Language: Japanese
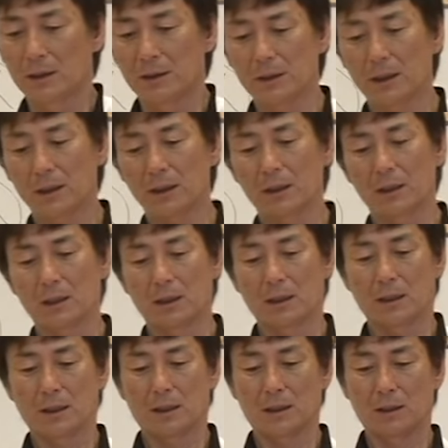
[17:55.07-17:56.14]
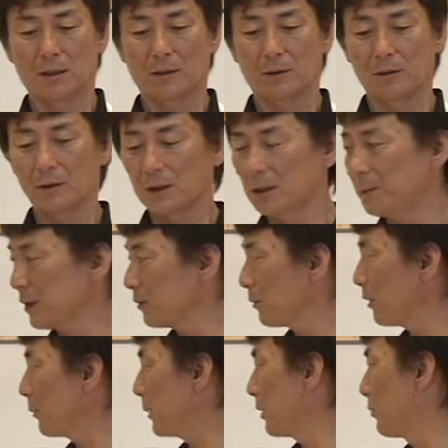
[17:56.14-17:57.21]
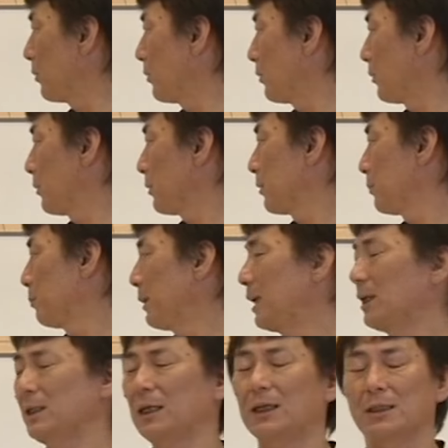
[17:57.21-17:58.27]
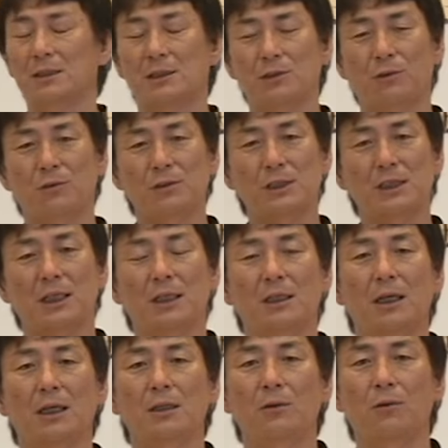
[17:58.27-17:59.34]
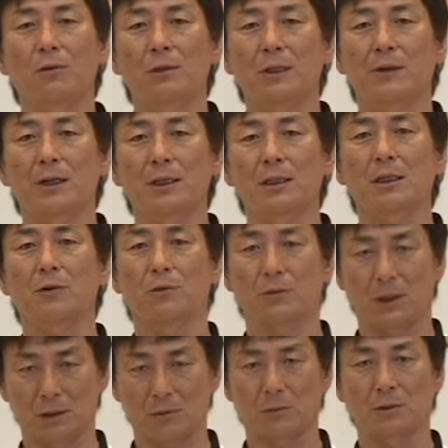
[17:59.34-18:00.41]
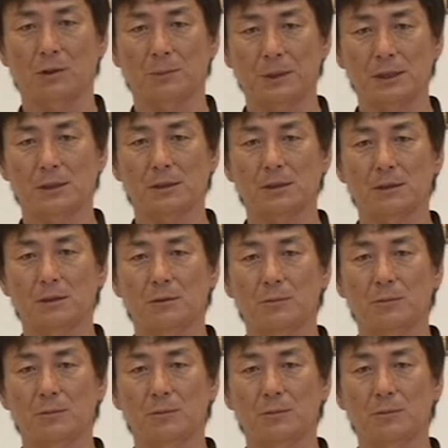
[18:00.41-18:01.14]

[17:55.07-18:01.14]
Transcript: で今のところはまあこうまあなんか常識的に行われてたことだと思ってます。